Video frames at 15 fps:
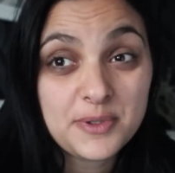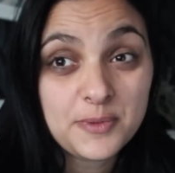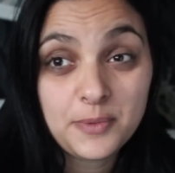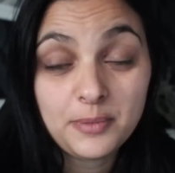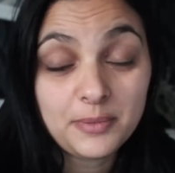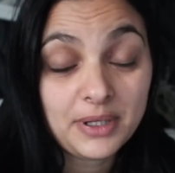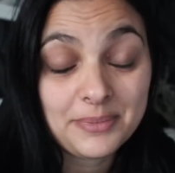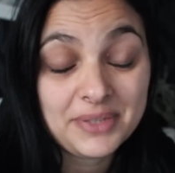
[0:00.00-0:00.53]
un petit
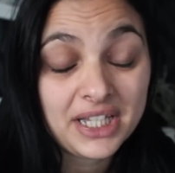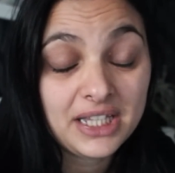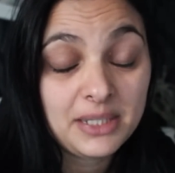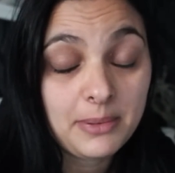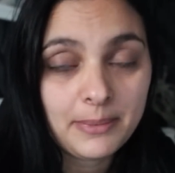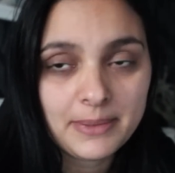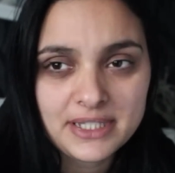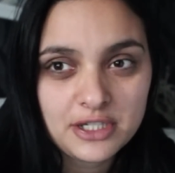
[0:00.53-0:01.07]
peu. Bon, la migraine n'est
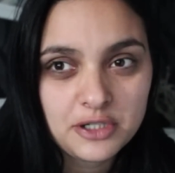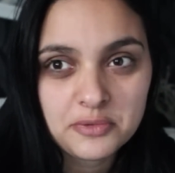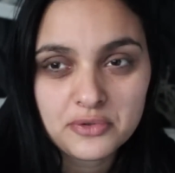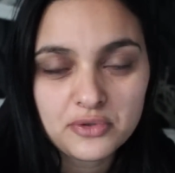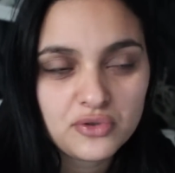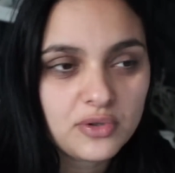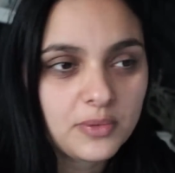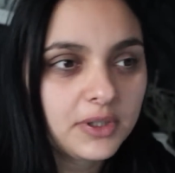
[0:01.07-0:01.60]
pas passée, je
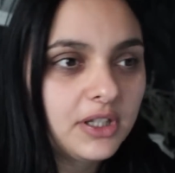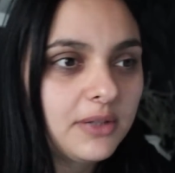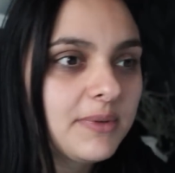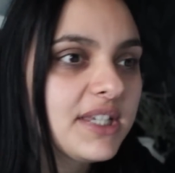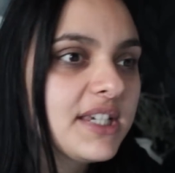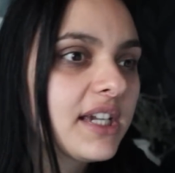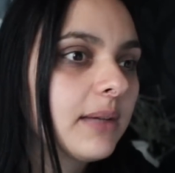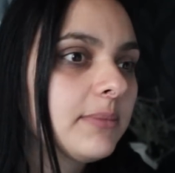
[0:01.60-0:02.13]
pense que je vais prendre un
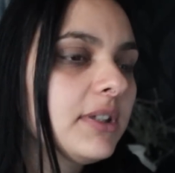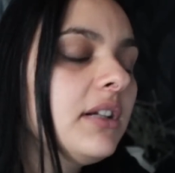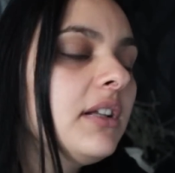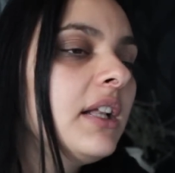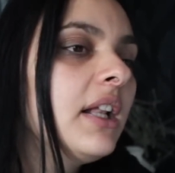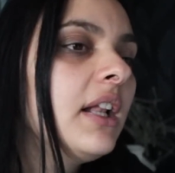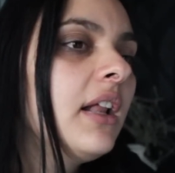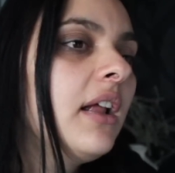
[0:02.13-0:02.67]
médicament.
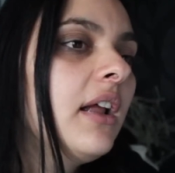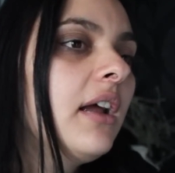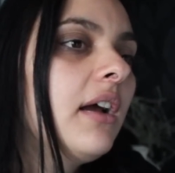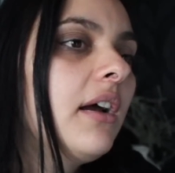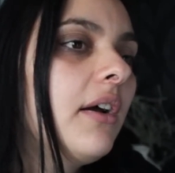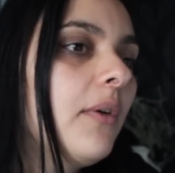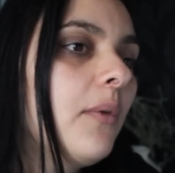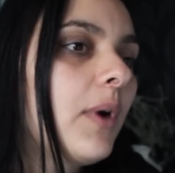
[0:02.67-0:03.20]

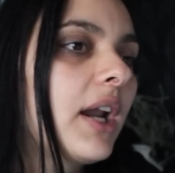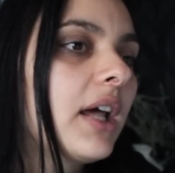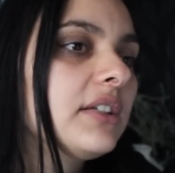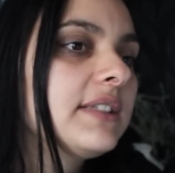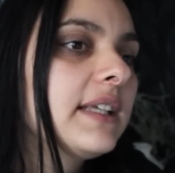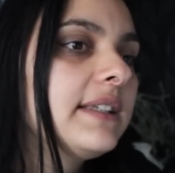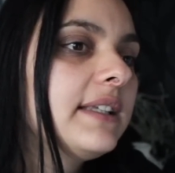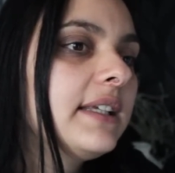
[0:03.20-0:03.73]
Voilà,
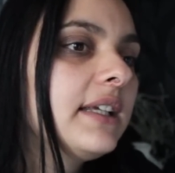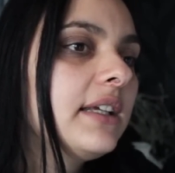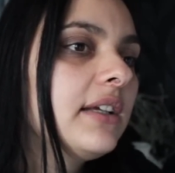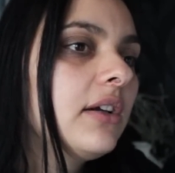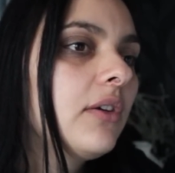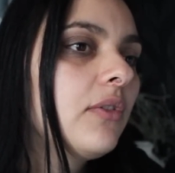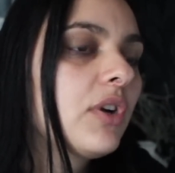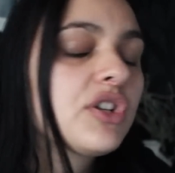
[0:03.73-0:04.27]

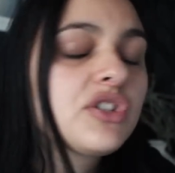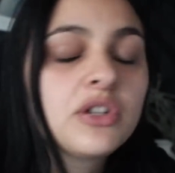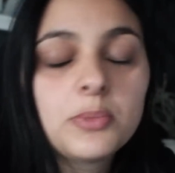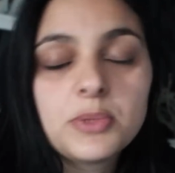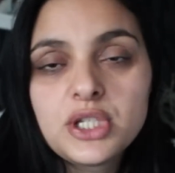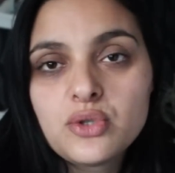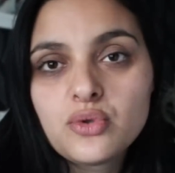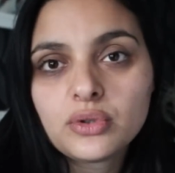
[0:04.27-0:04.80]
c'était voilà, une
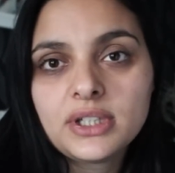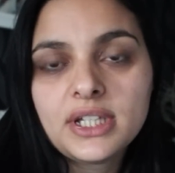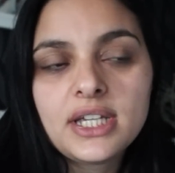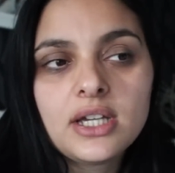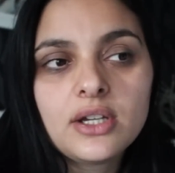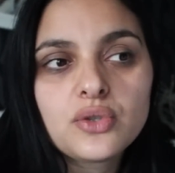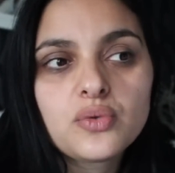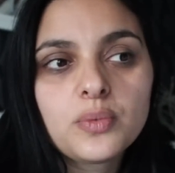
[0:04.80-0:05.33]
petite
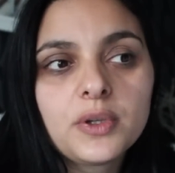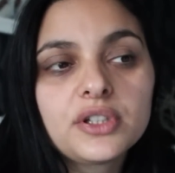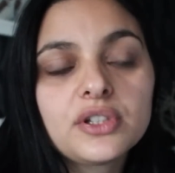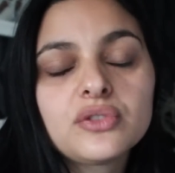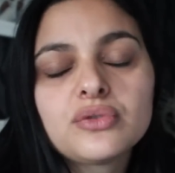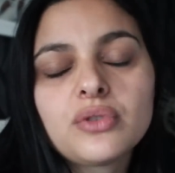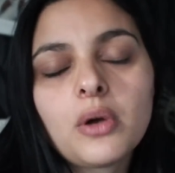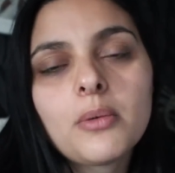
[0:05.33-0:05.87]
journée. Je prendrai
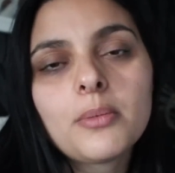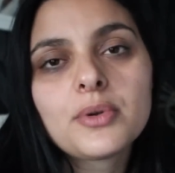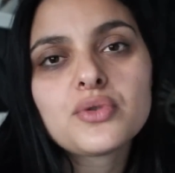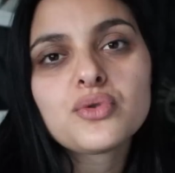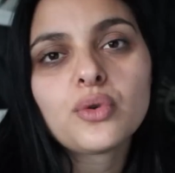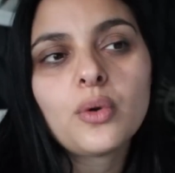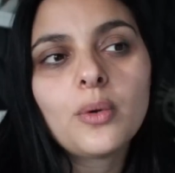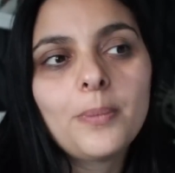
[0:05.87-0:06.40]
ce soir au moment
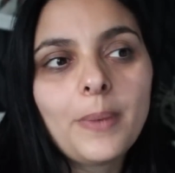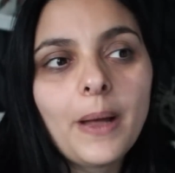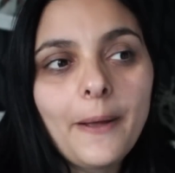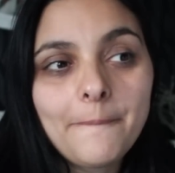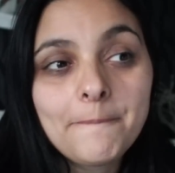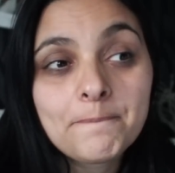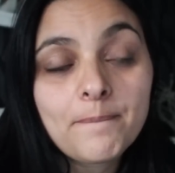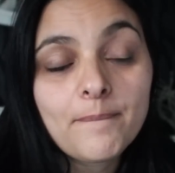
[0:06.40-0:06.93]
du
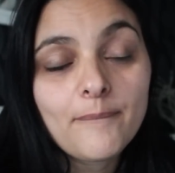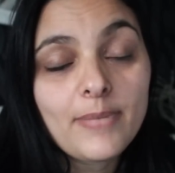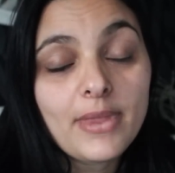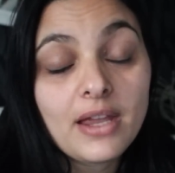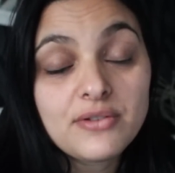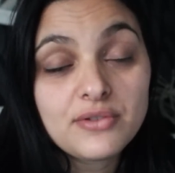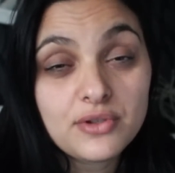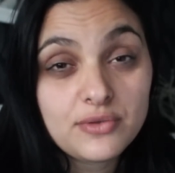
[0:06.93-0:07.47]
repas.
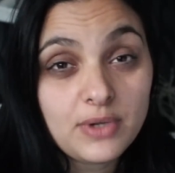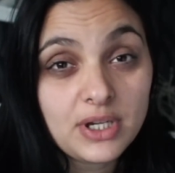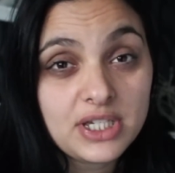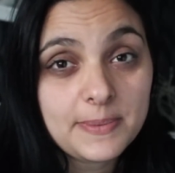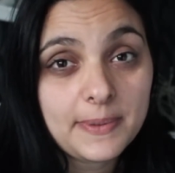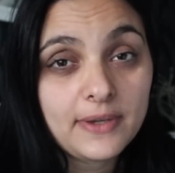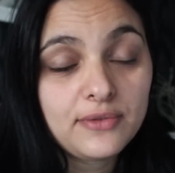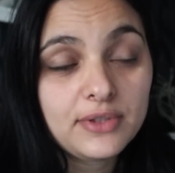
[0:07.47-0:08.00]
Ce soir,
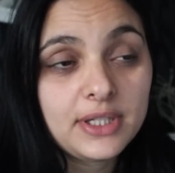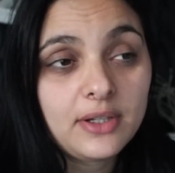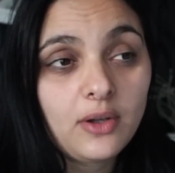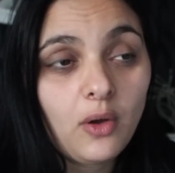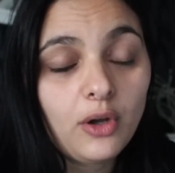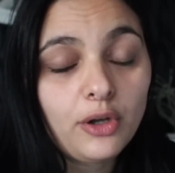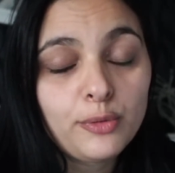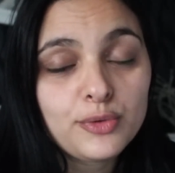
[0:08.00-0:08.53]
j'ai prévu des
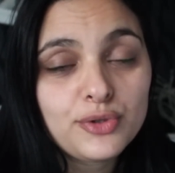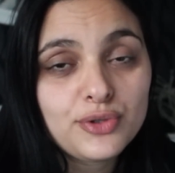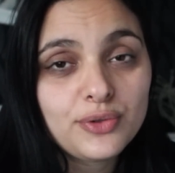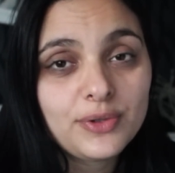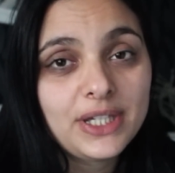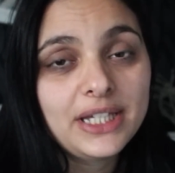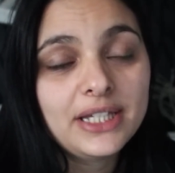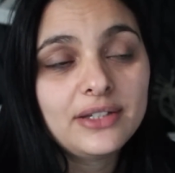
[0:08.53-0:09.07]

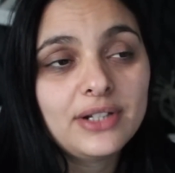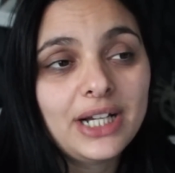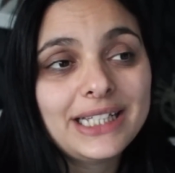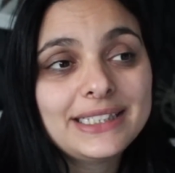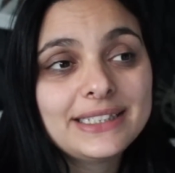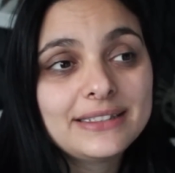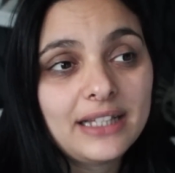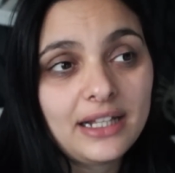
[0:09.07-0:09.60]
croque-monsieur et de
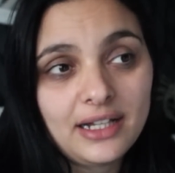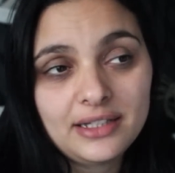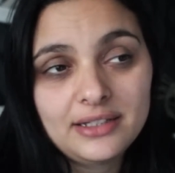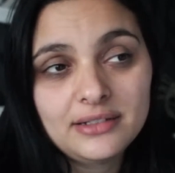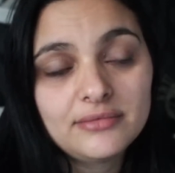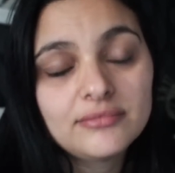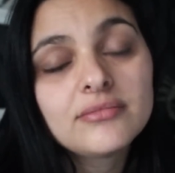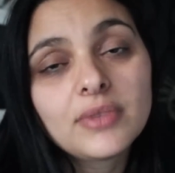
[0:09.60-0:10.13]
la
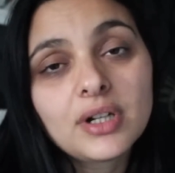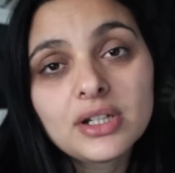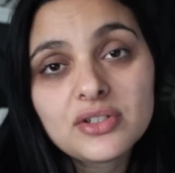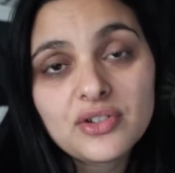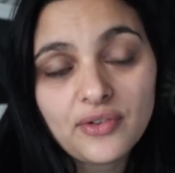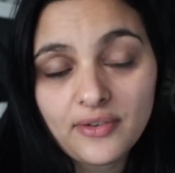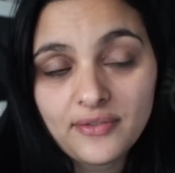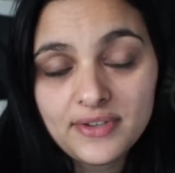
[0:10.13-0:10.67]
salade.
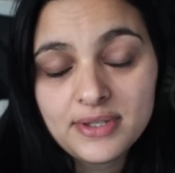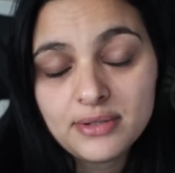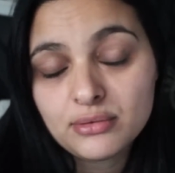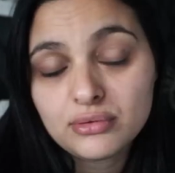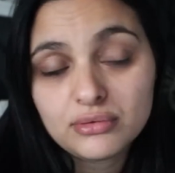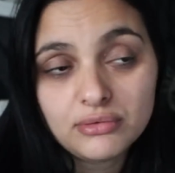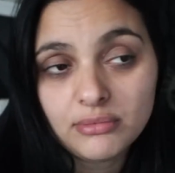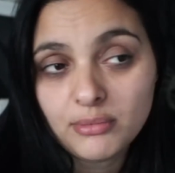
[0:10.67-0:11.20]
J'ai envie de
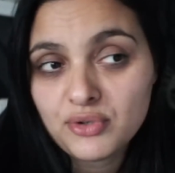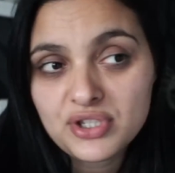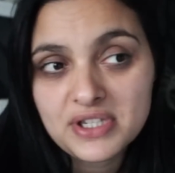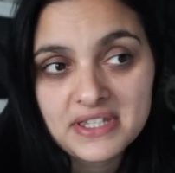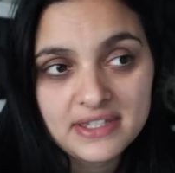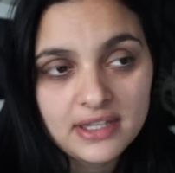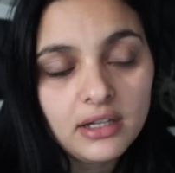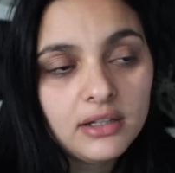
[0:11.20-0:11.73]

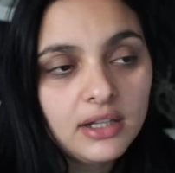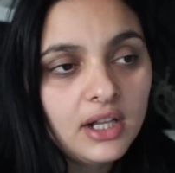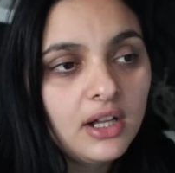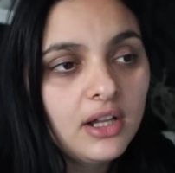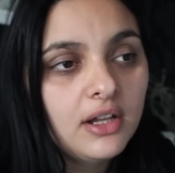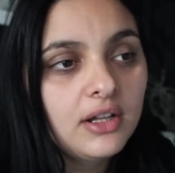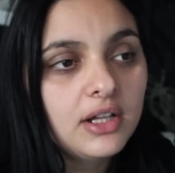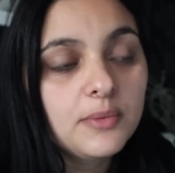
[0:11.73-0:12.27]
manger ça.
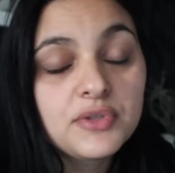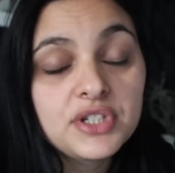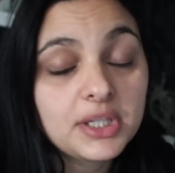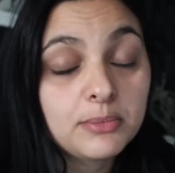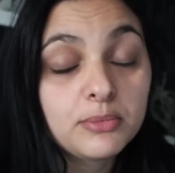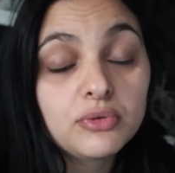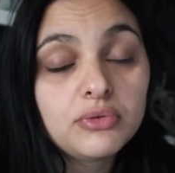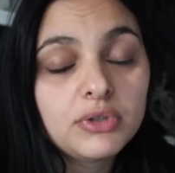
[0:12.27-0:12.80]
Les petits
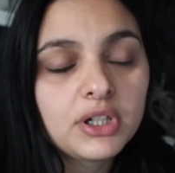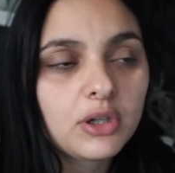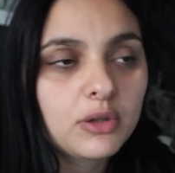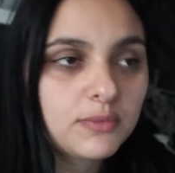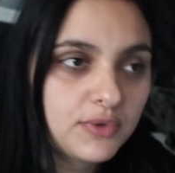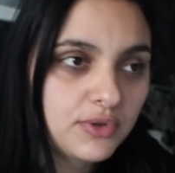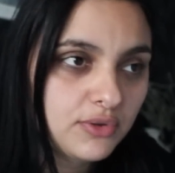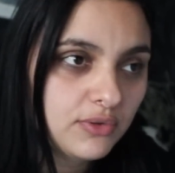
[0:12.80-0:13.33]
aiment beaucoup les
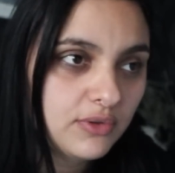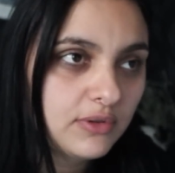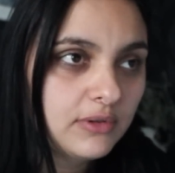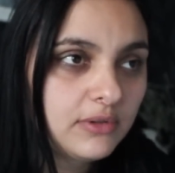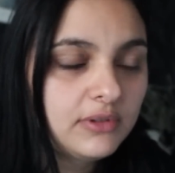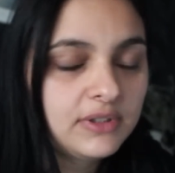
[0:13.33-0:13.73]
croque-monsieur.